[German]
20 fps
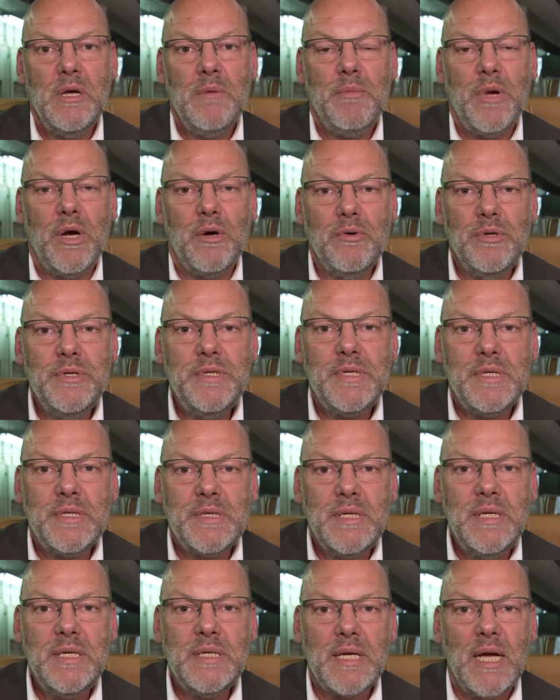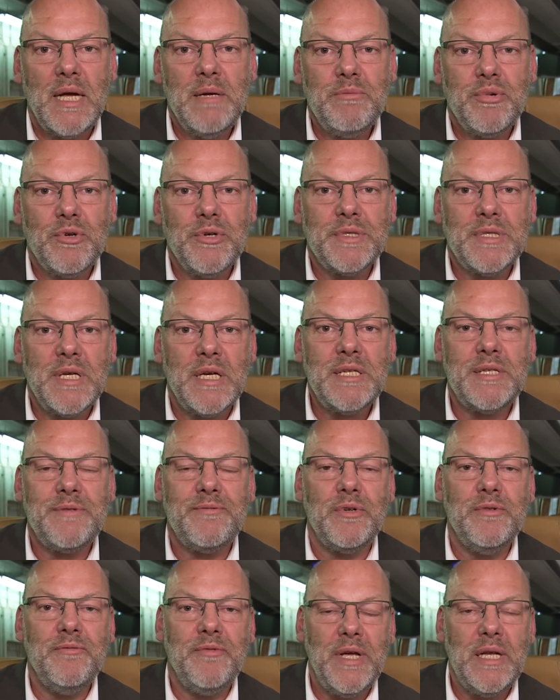Bei uns ist dies ein Prozess
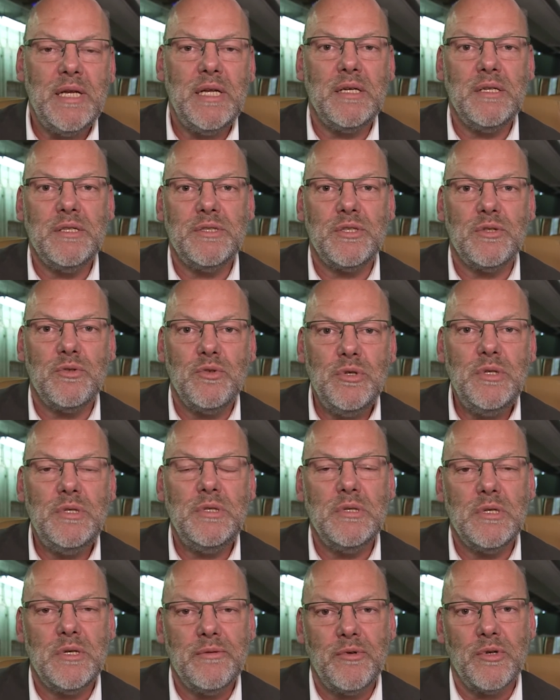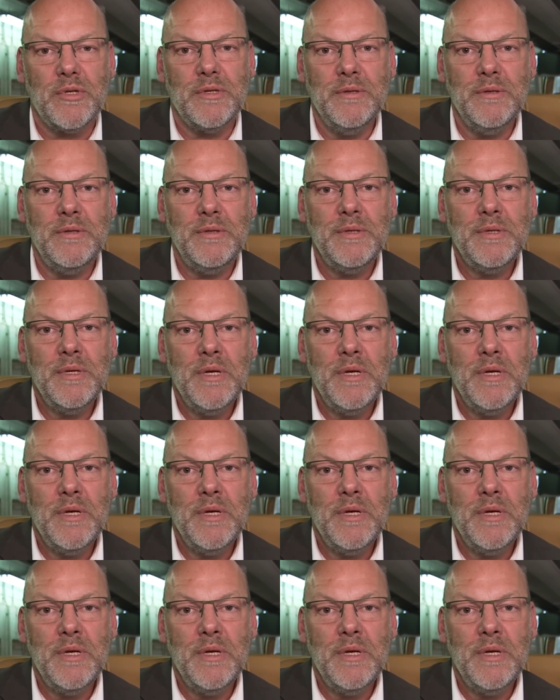von wenigen Sekunden geworden,